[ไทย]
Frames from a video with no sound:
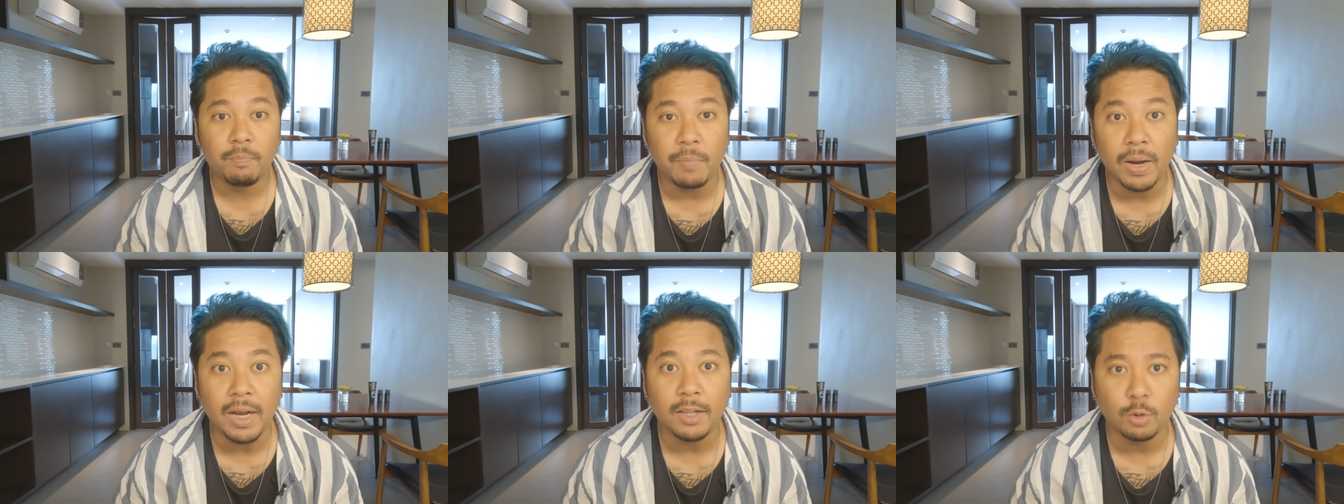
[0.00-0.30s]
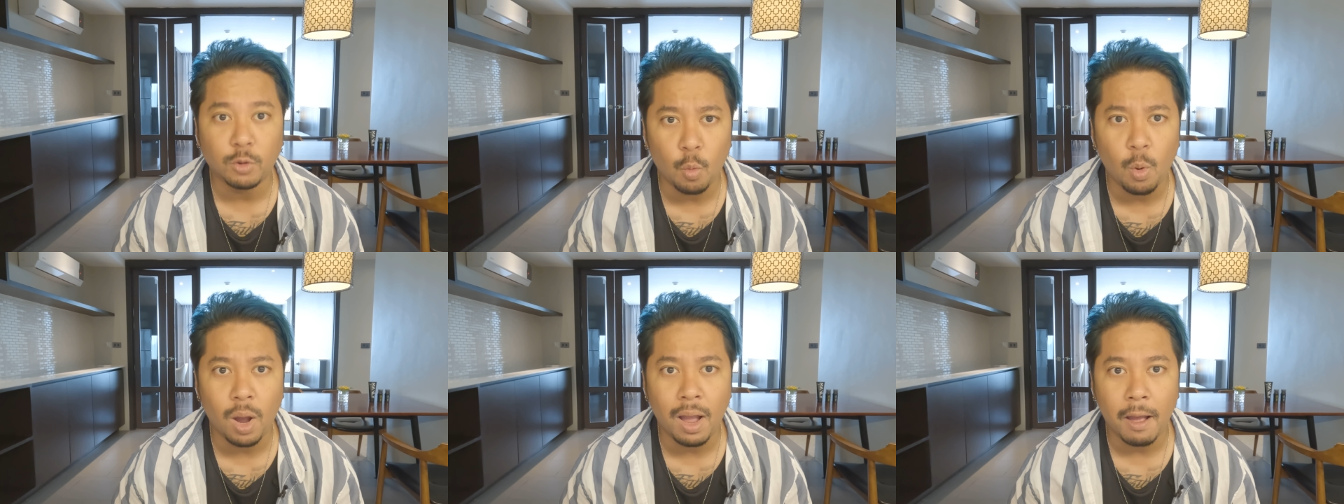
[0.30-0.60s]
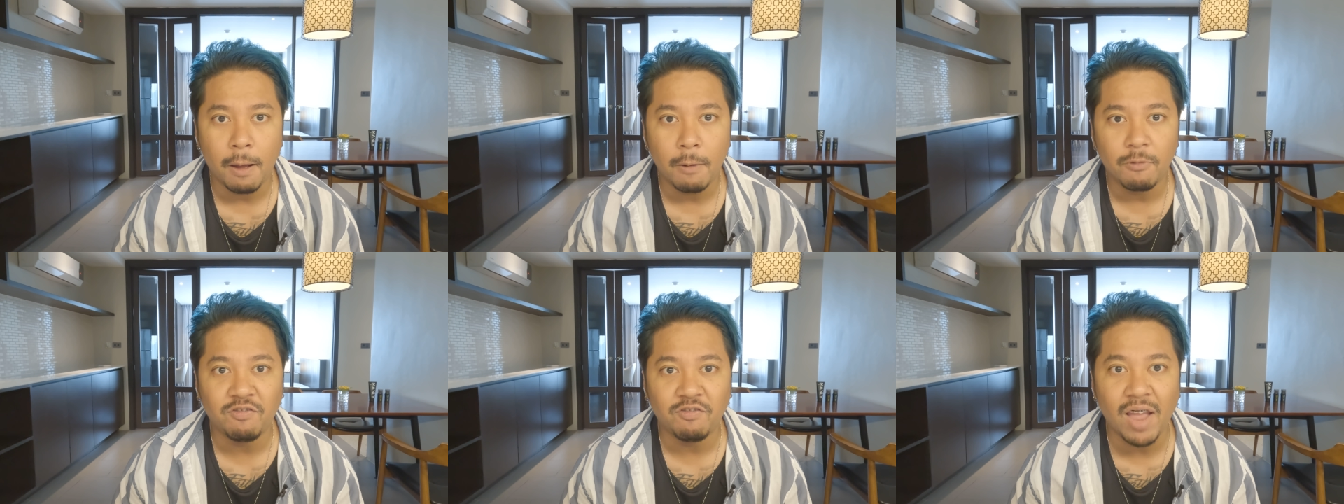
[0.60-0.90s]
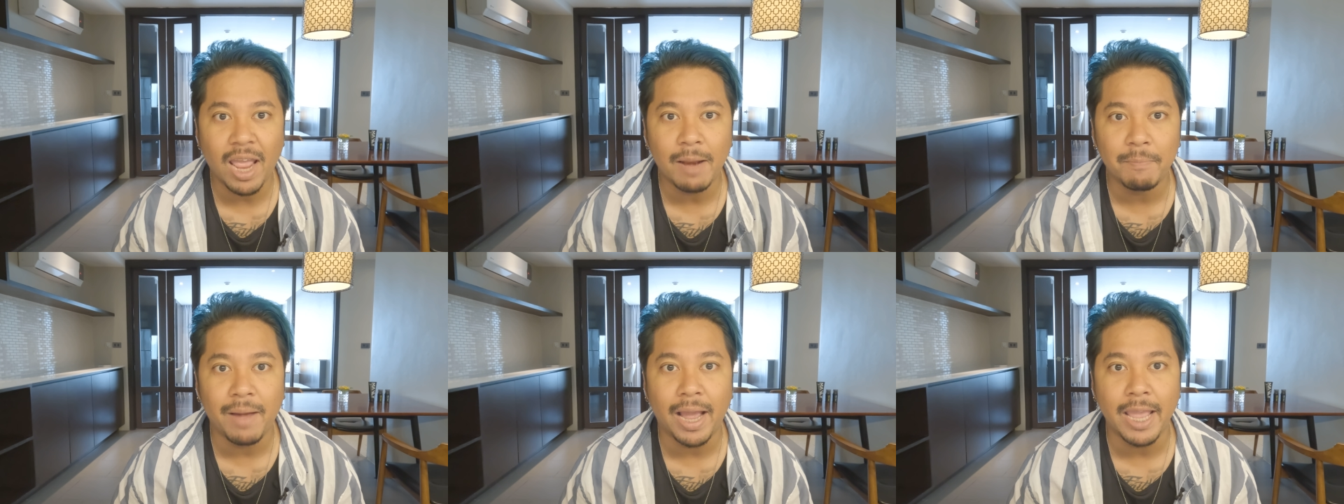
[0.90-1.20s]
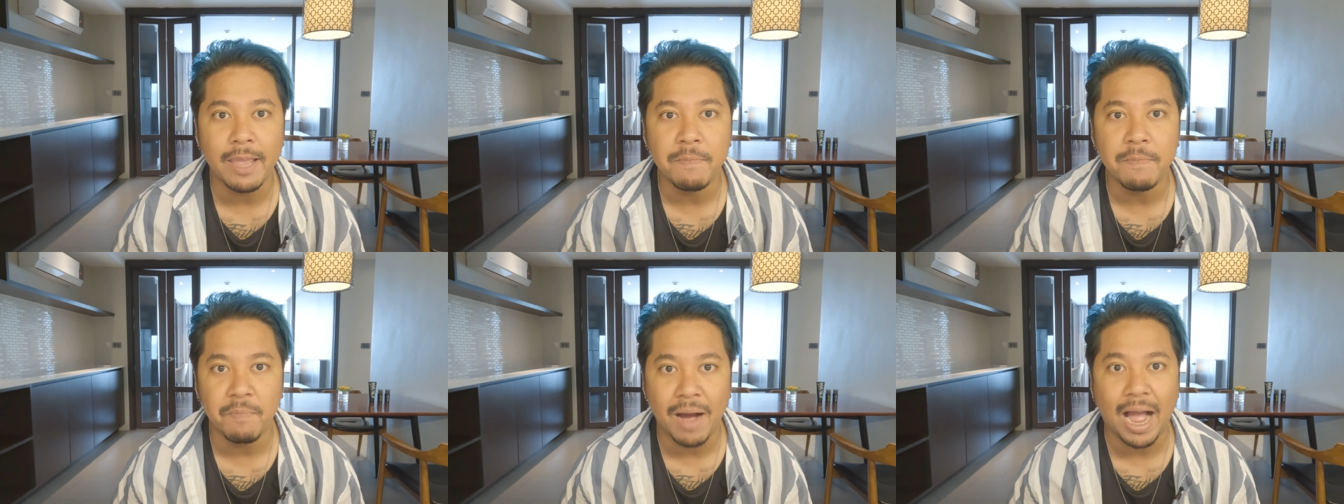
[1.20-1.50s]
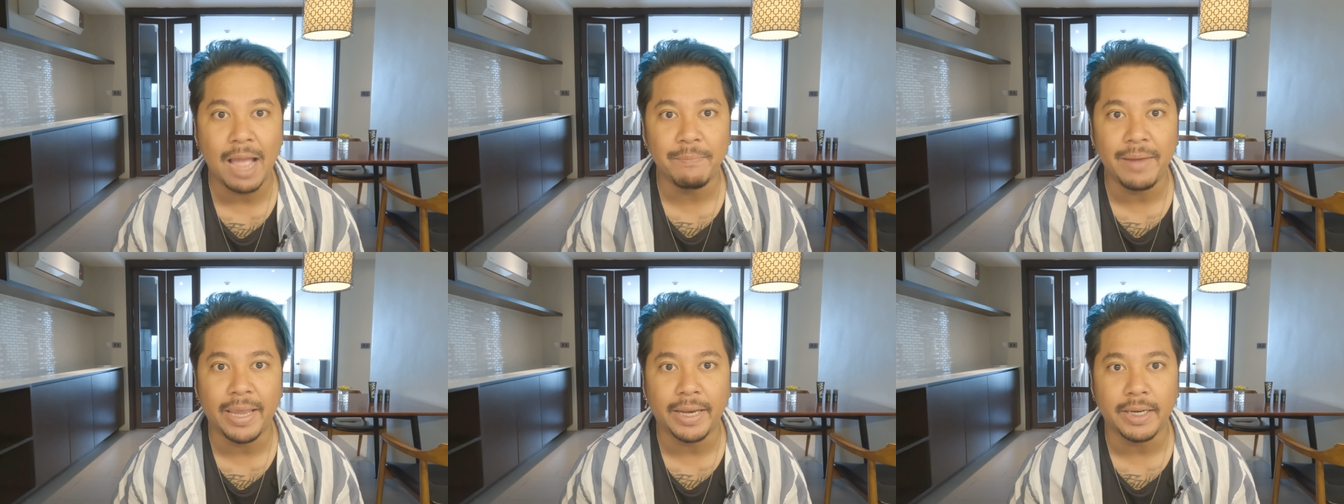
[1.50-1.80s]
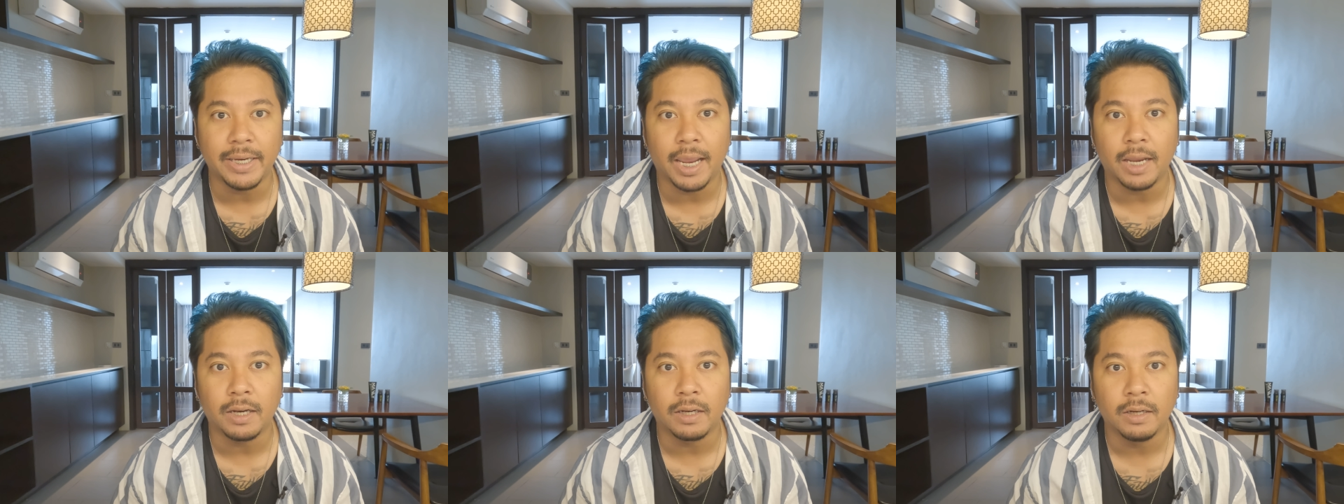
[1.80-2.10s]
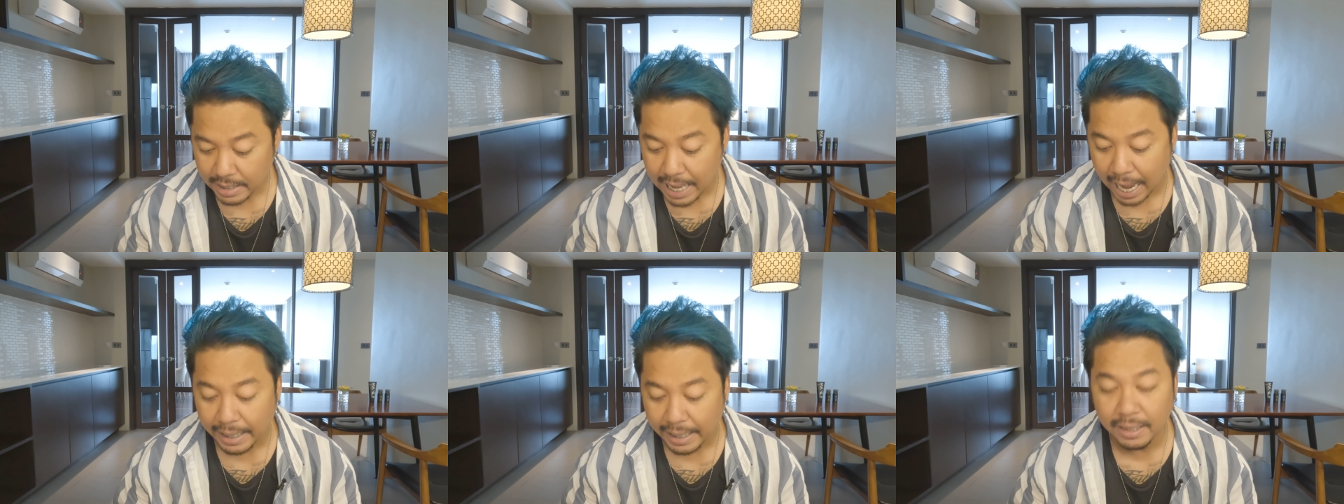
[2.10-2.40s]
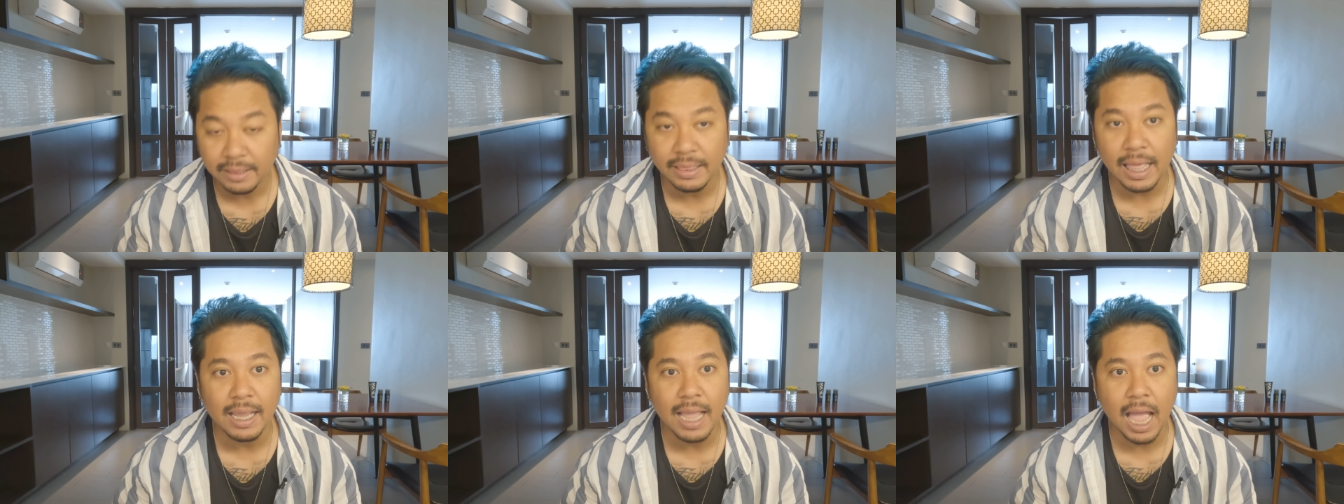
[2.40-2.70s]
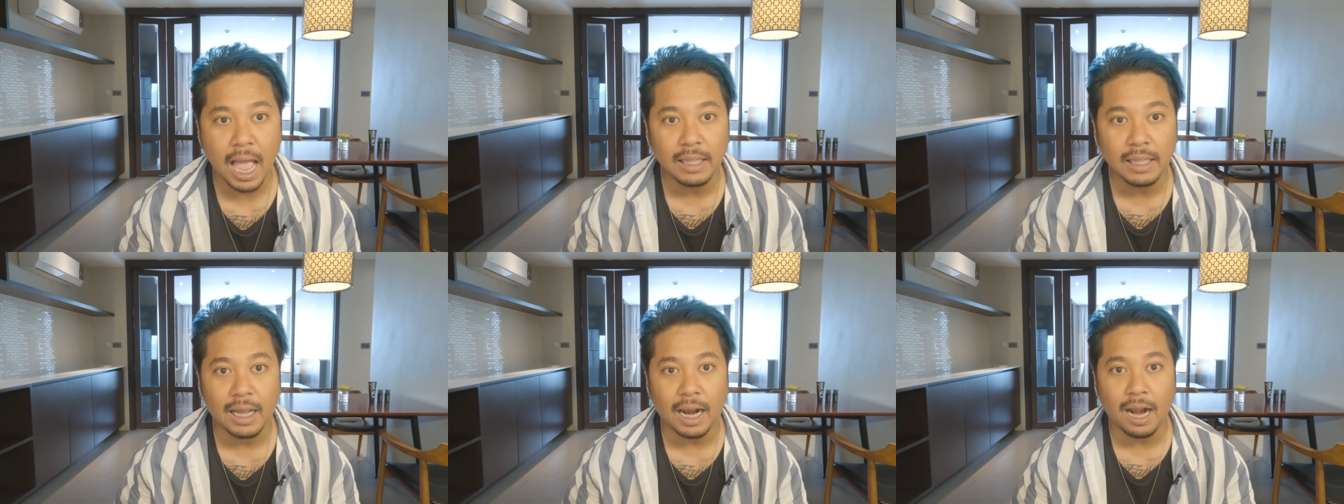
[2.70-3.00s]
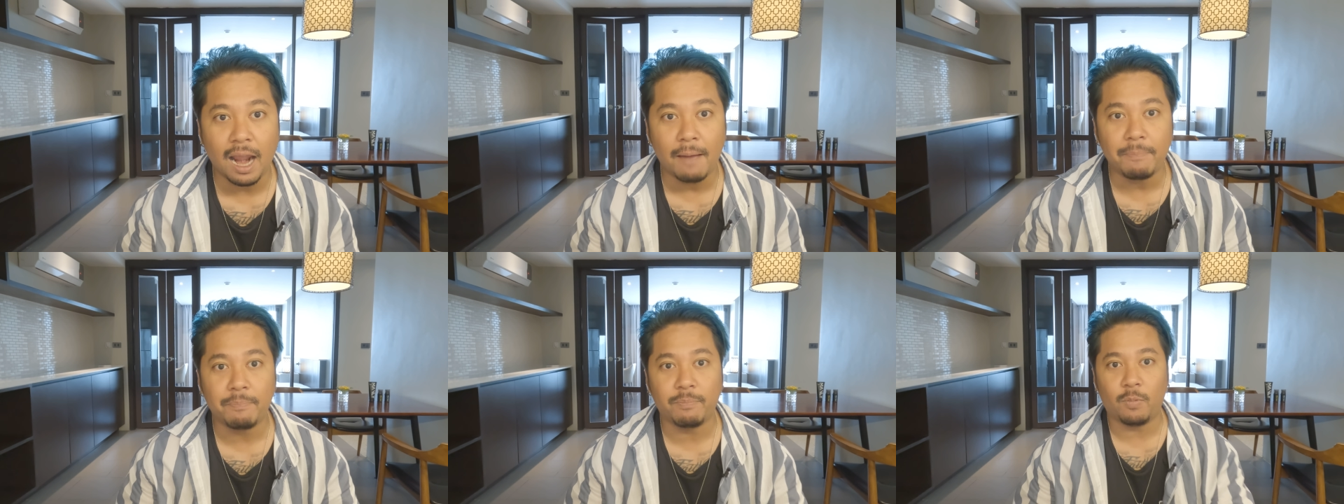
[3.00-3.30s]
เปิดตัวแฟนใหม่ My m a d e n e t อยากเห็นแต่งงานครับ e